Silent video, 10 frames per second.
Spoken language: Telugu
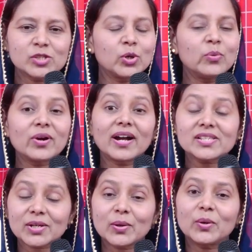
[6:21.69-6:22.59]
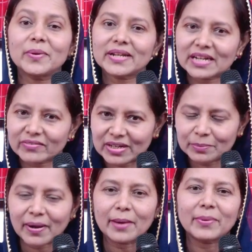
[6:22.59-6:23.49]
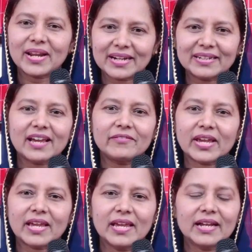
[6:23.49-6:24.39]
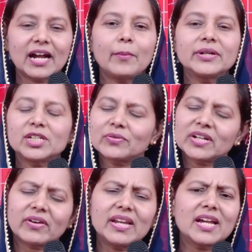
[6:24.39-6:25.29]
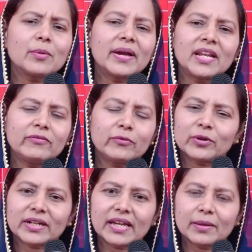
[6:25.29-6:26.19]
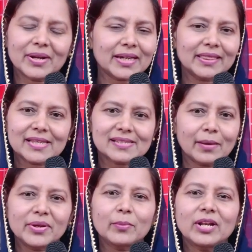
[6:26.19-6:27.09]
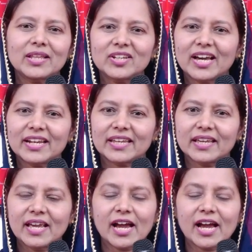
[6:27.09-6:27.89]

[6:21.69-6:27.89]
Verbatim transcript: సులువుగా చిక్కులు పెట్టేటువంటి పాపాలంటే అవే కాబట్టి ఇటువంటి అనేకమైనవి ఉంటాయి మనకు అంత సమయం లేదు కానీ